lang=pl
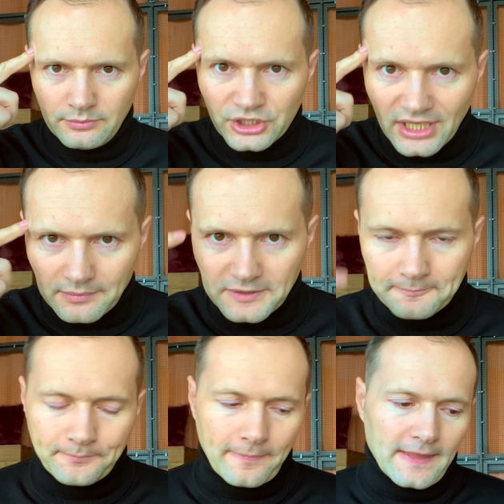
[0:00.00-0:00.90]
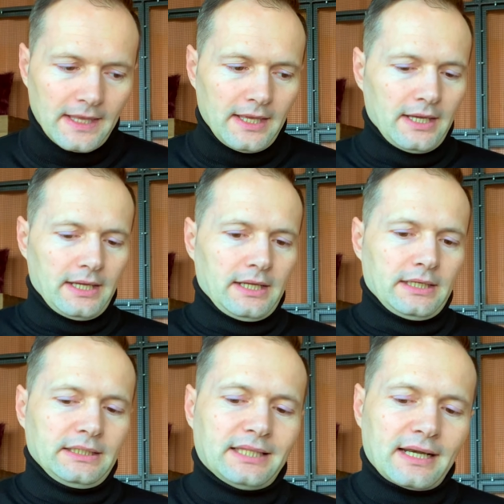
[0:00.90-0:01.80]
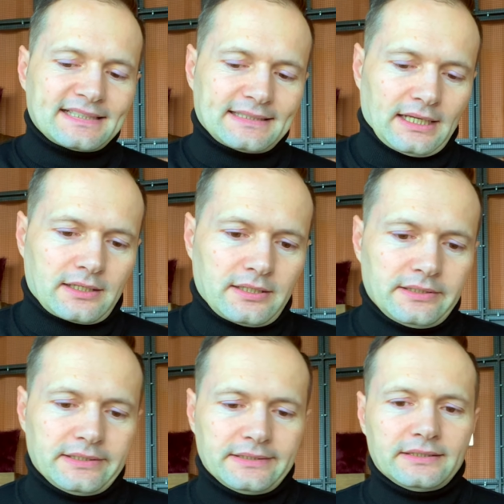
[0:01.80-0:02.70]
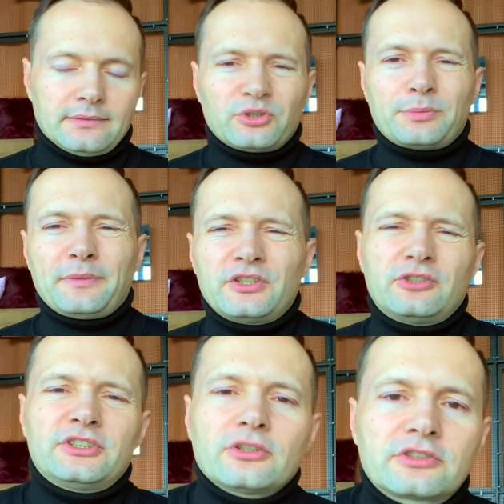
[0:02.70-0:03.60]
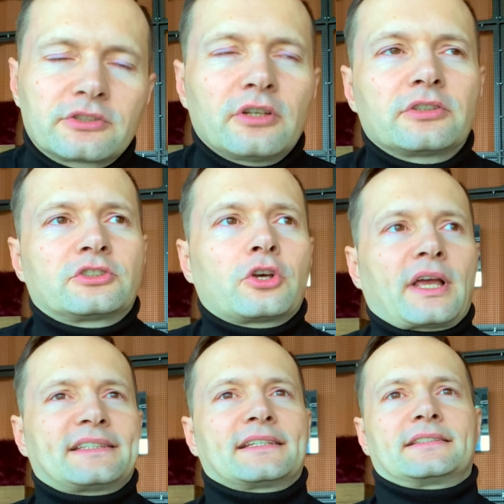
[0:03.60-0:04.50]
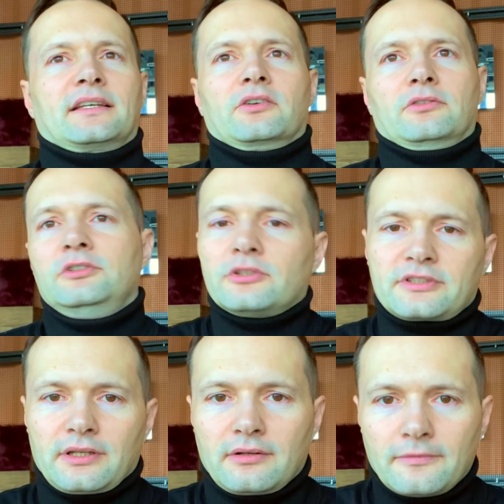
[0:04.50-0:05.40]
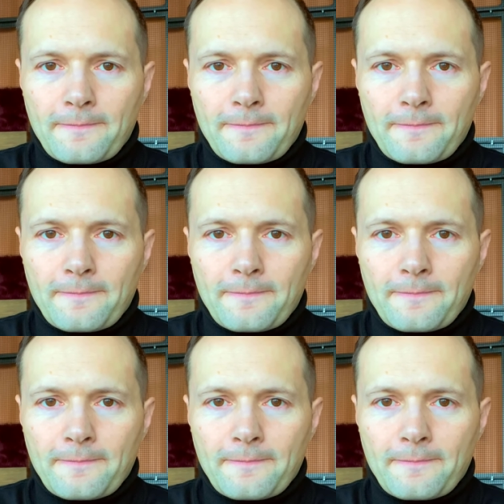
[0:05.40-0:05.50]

myślami. I teraz tak, może możesz powiedzieć, no i co, co, co Jacek z tego, no i co z tego?